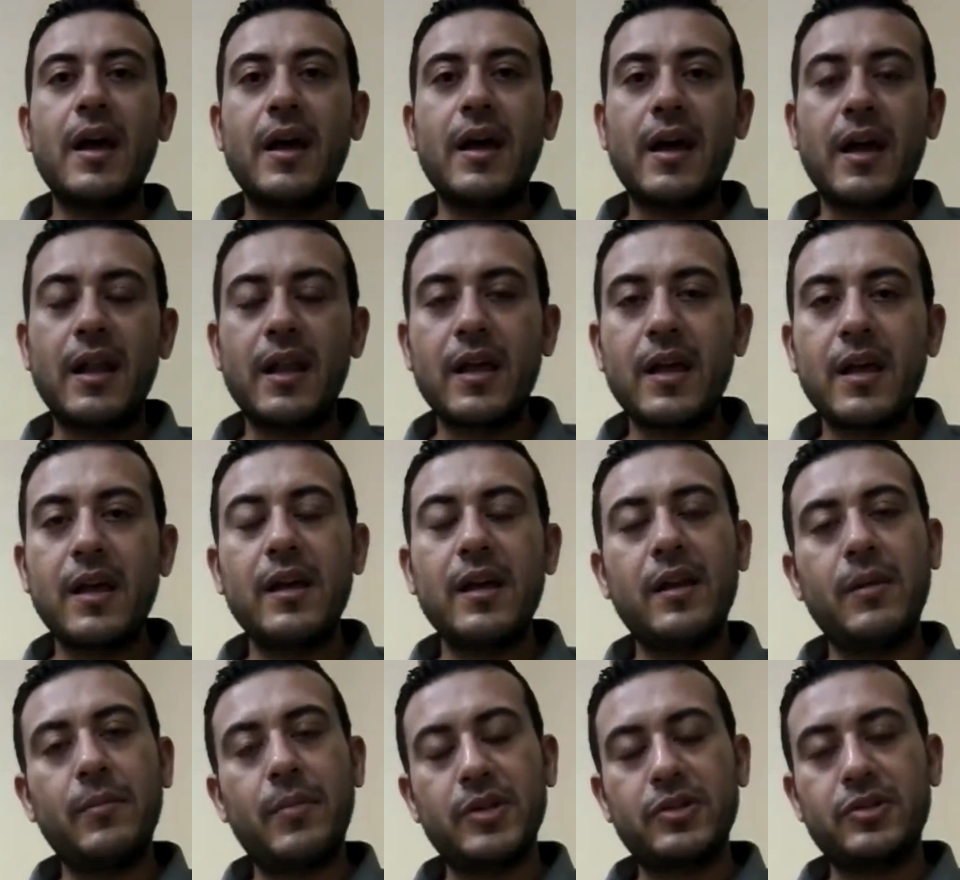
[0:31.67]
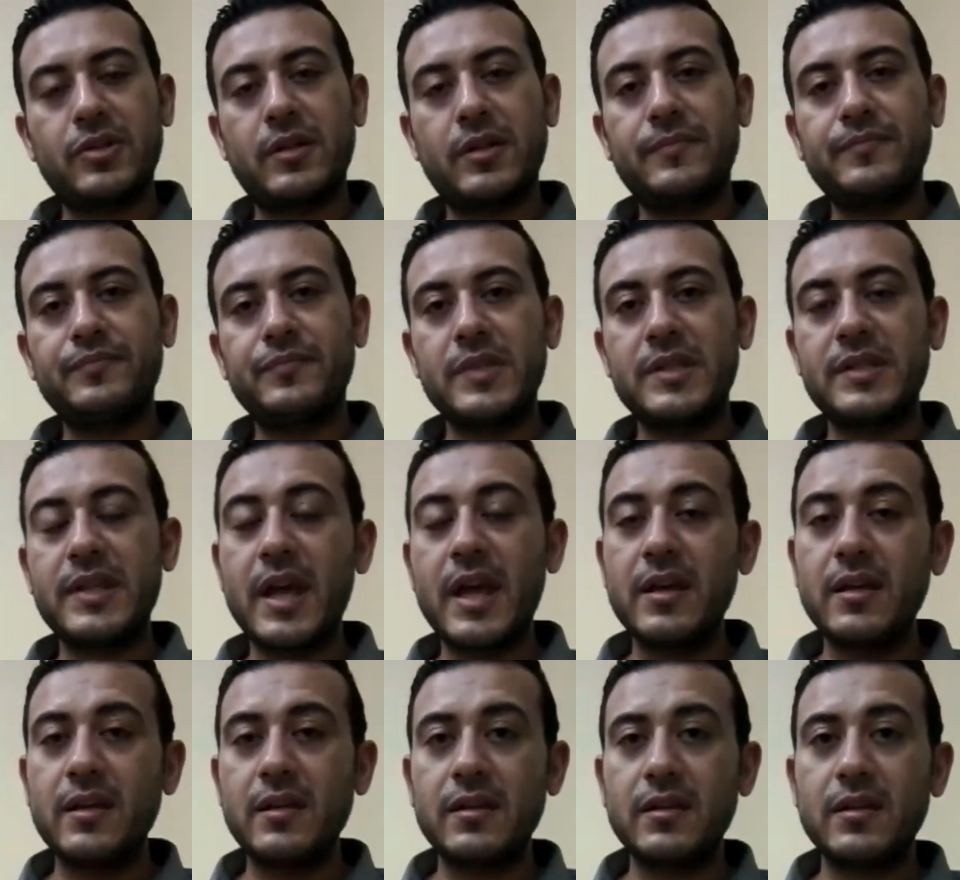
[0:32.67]
على البشرة
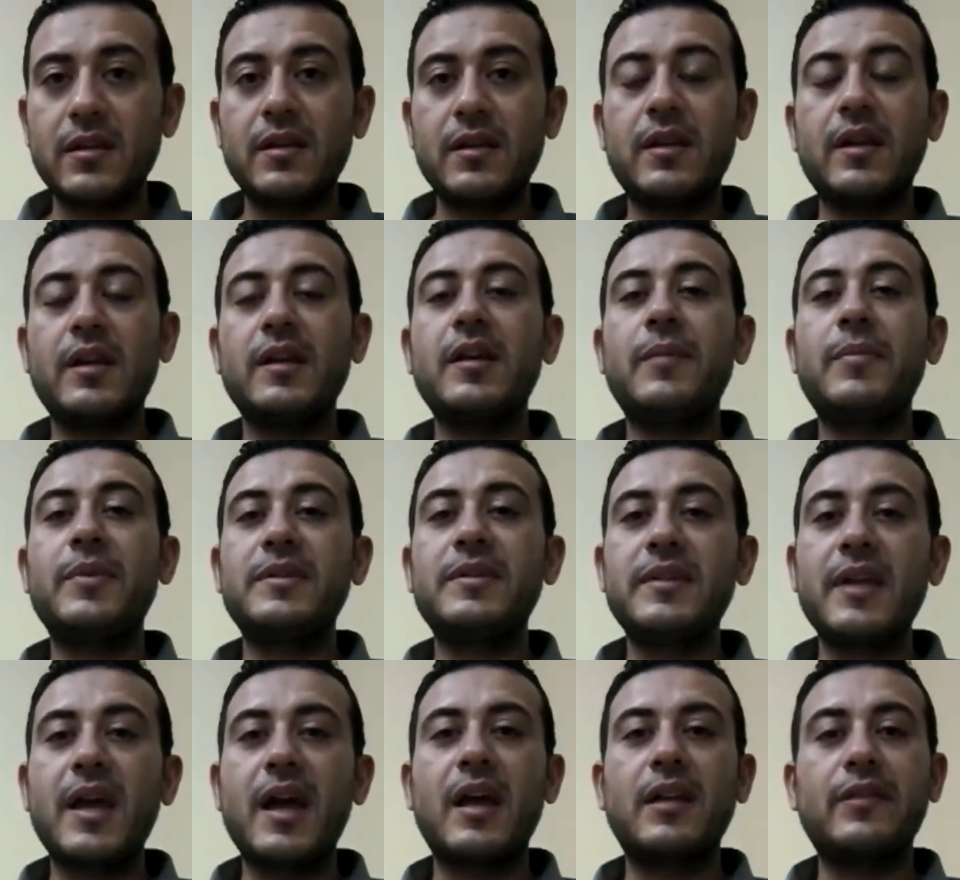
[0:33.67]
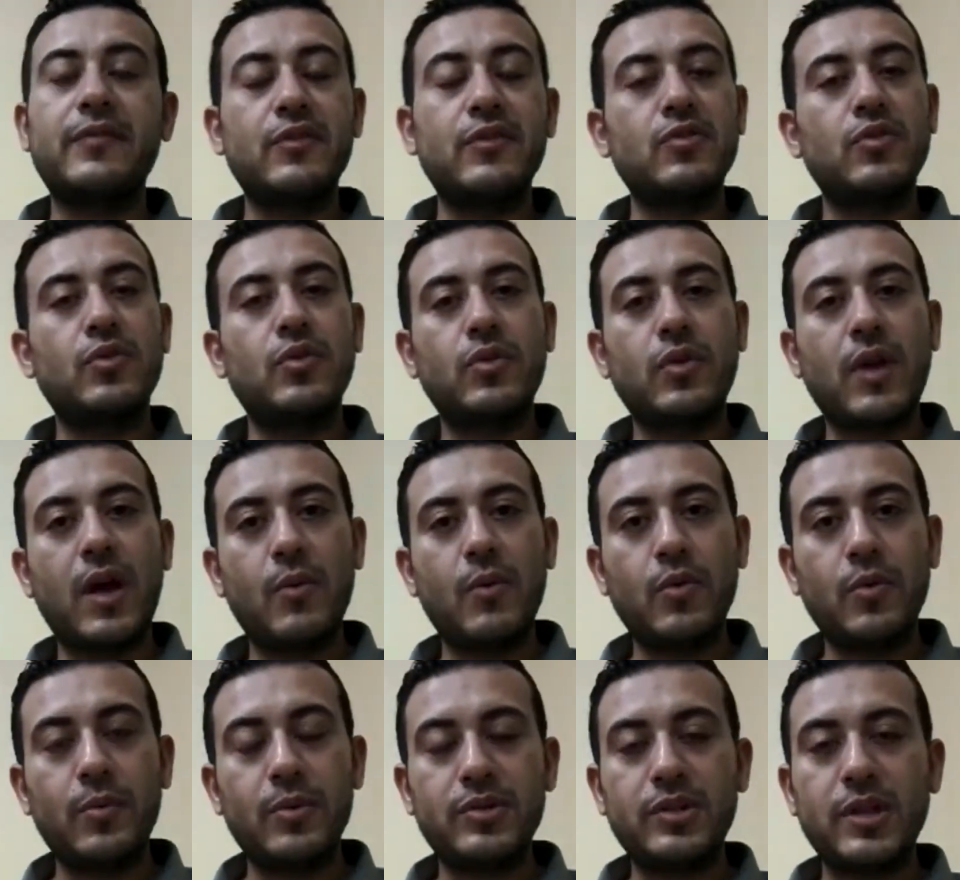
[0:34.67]
زي ان هي بتساعد في ظهور
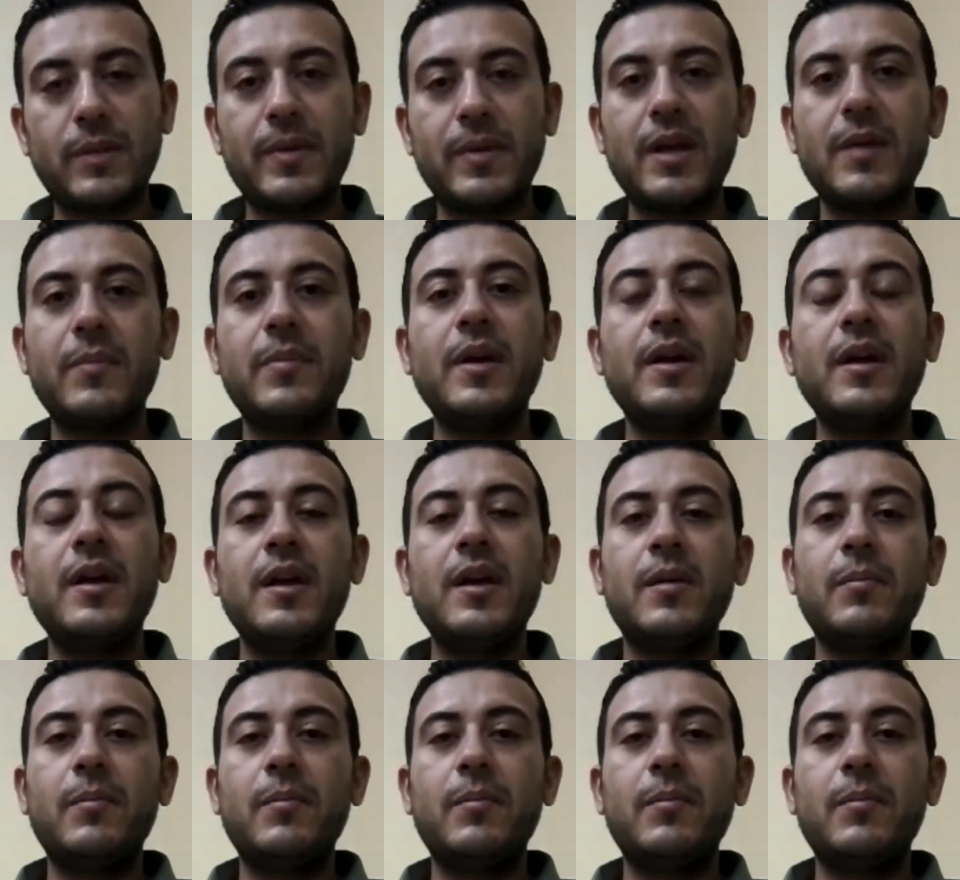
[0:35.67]
حبوب الشباب